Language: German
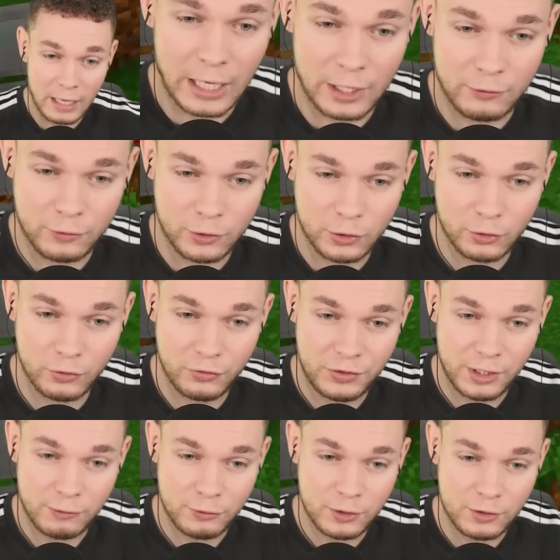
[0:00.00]
Also wir können uns uns
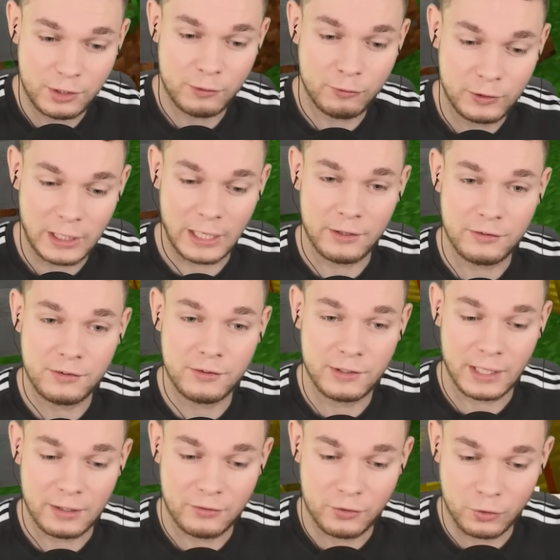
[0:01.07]
definitiv gleich die
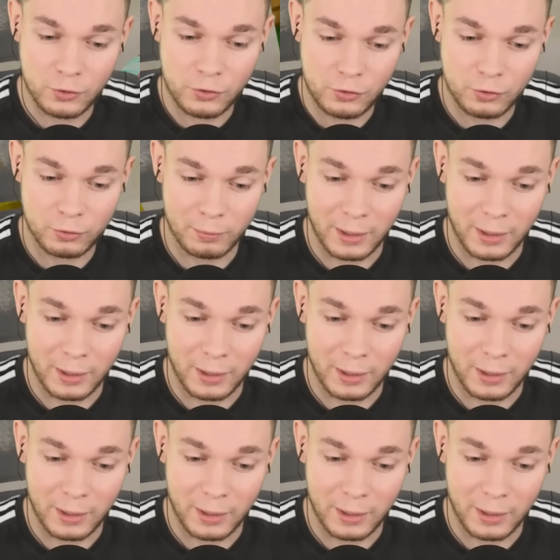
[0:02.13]
ganze Rüstung